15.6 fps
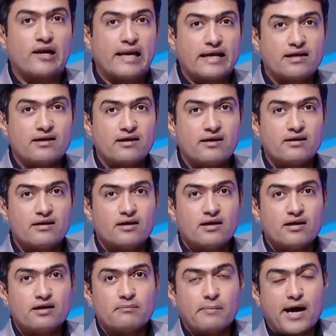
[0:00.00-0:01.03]
اللجنه
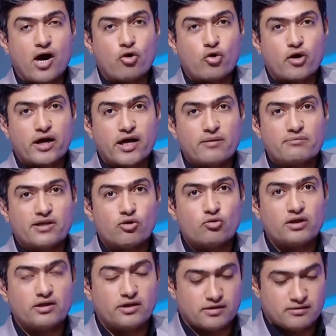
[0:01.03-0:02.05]
مع حكام
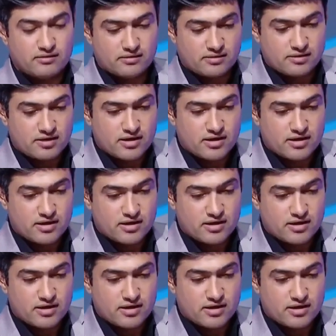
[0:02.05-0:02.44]
دوليين